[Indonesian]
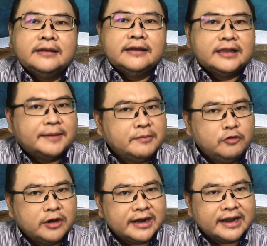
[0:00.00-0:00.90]
tetapi
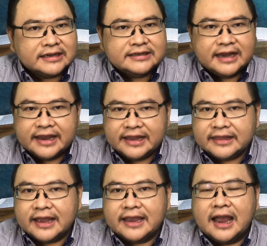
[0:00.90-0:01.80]
bukan kerja
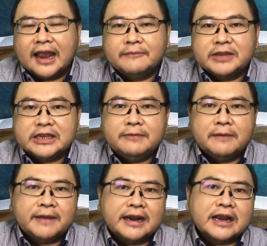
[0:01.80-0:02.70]
kita yang akan
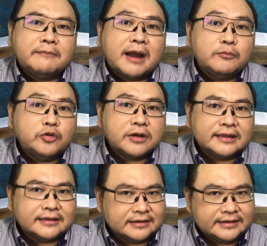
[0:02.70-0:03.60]
menyebabkan kemakmuran
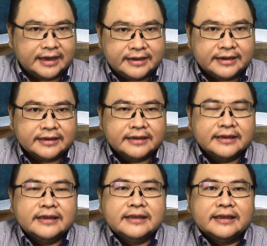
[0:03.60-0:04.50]
terjadi
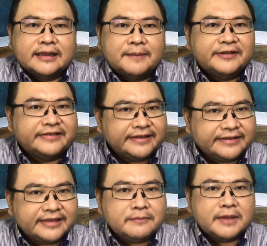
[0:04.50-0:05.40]
tetapi ya,
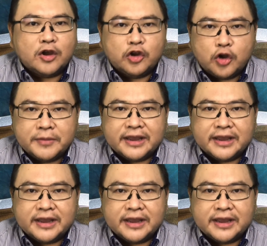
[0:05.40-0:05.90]
sistem ekonomi